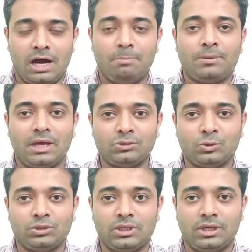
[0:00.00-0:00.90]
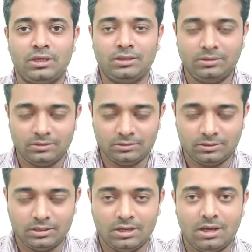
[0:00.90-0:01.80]
आप क्या सोचते हैं
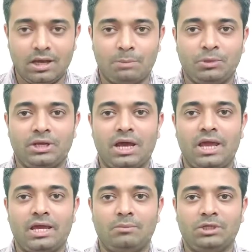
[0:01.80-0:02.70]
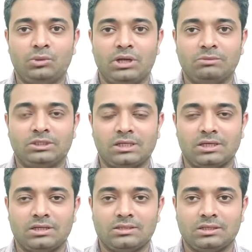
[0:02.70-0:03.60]
अपनी राय कमेंट द्वारा हमसे
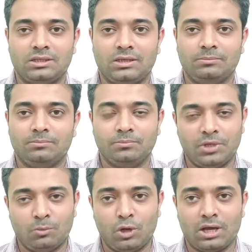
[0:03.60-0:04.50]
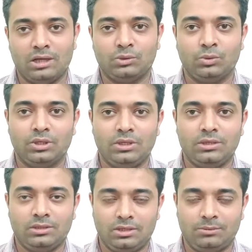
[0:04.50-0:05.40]
साझा कर सकते हैं फिर मुलाकात होगी
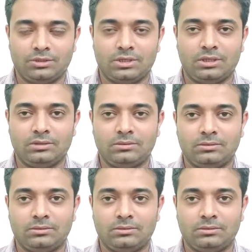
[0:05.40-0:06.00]
नमस्कार